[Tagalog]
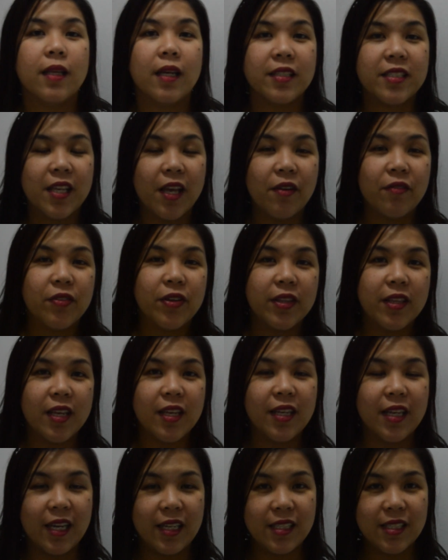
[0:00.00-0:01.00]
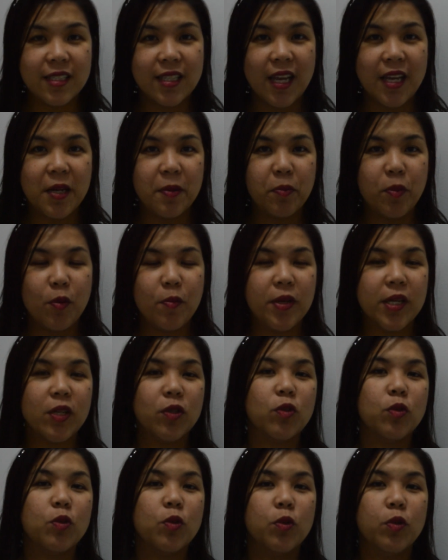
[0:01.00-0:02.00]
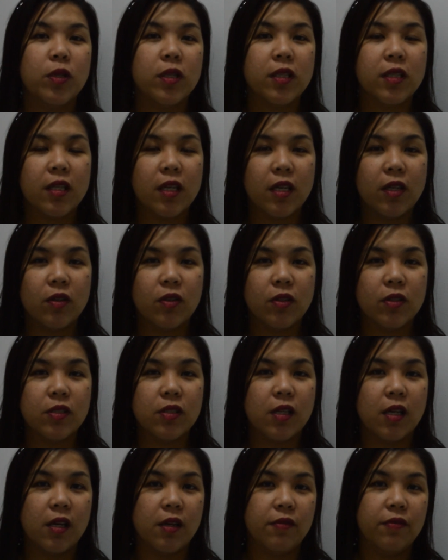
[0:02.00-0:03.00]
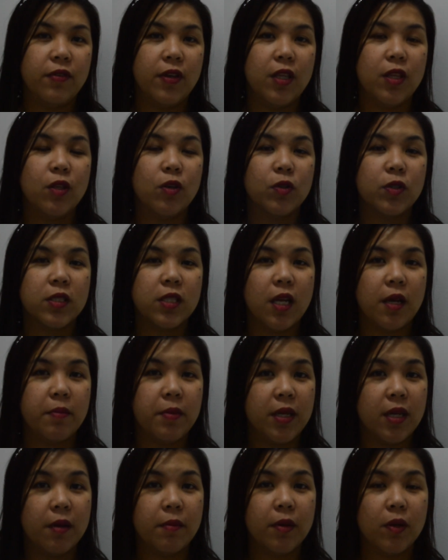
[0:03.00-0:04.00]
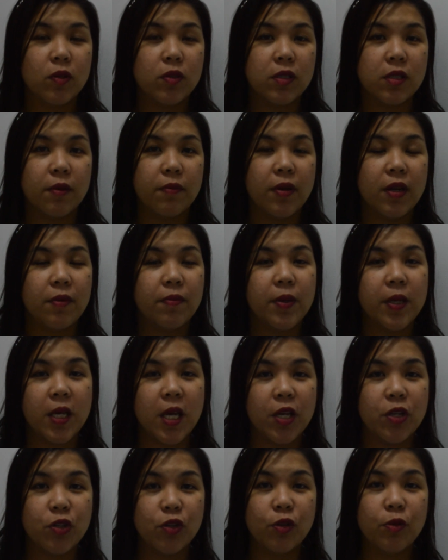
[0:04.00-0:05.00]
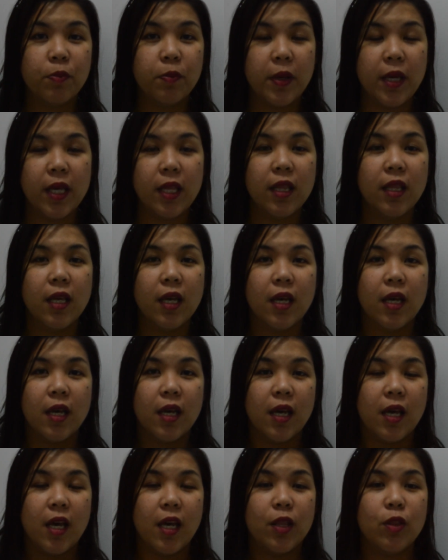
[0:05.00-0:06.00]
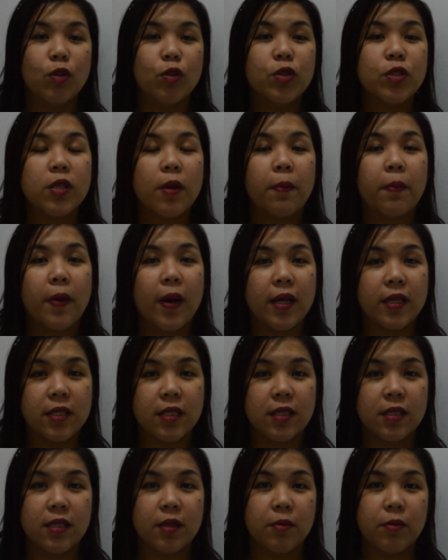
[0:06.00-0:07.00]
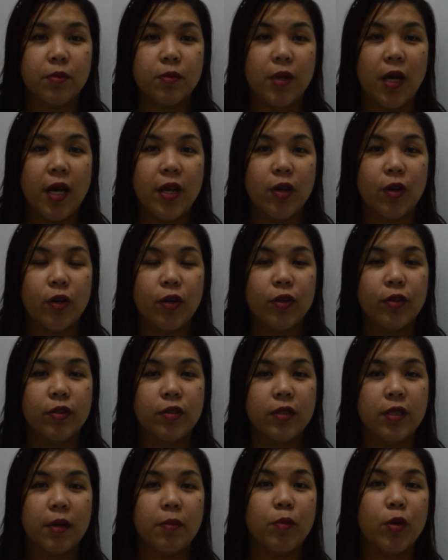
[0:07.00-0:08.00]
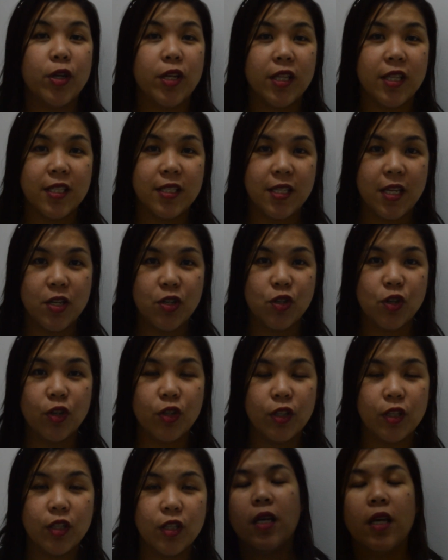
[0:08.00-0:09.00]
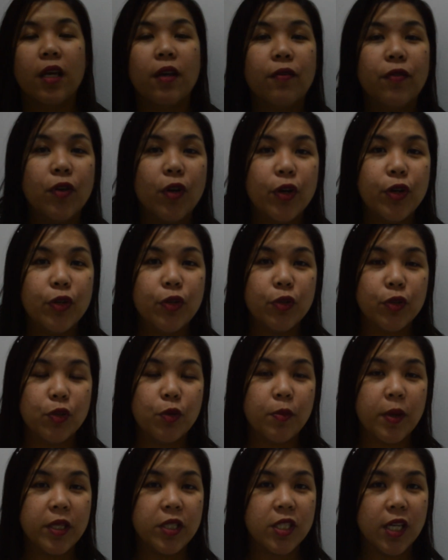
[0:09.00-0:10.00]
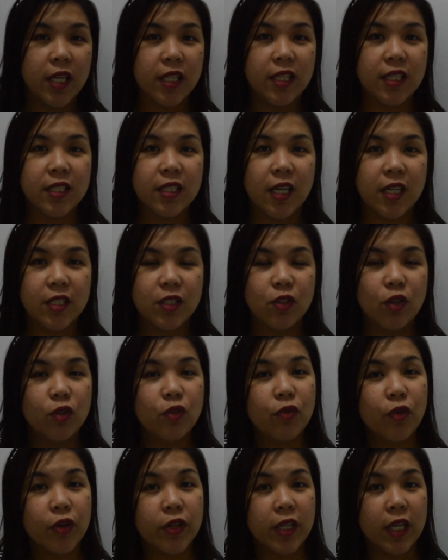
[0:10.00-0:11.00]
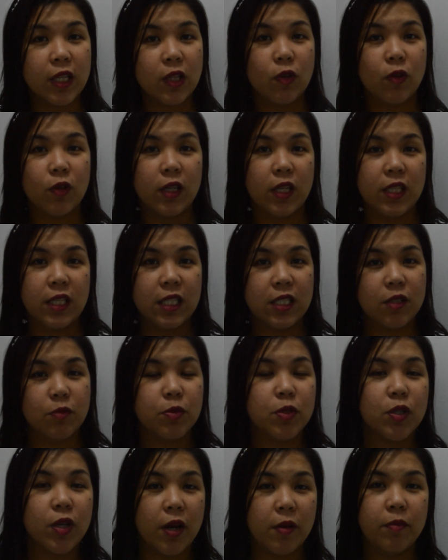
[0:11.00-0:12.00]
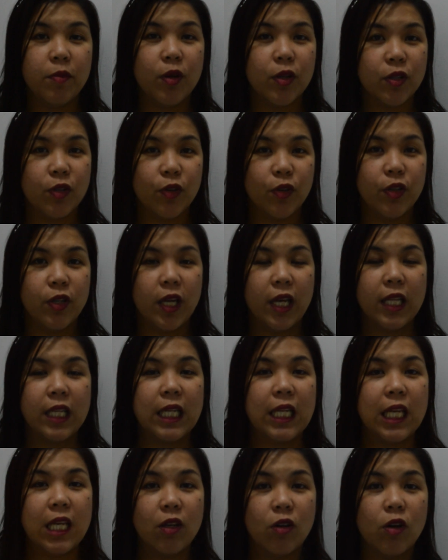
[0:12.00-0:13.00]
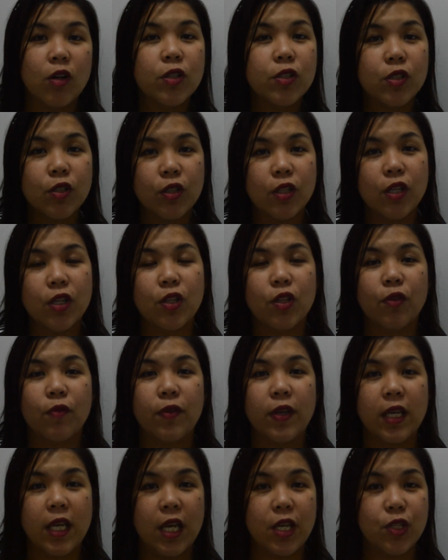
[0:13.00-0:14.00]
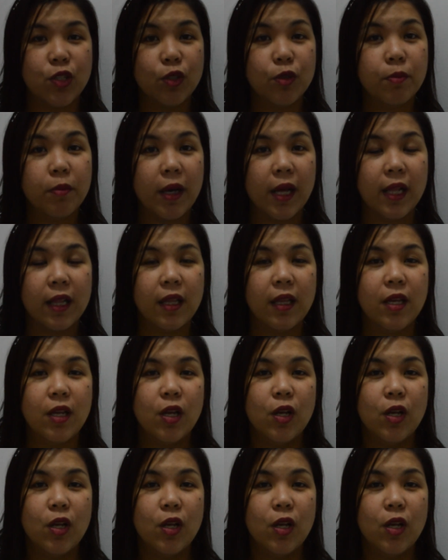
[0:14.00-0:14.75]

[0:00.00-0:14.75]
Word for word: that's everything guys. Sana po may natutunan kayo sa videos namin about sa verification pin and dun sa process ng ano ng monetization. If you are new to my channel guys, don't forget to click the subscribe button and click also the notification bell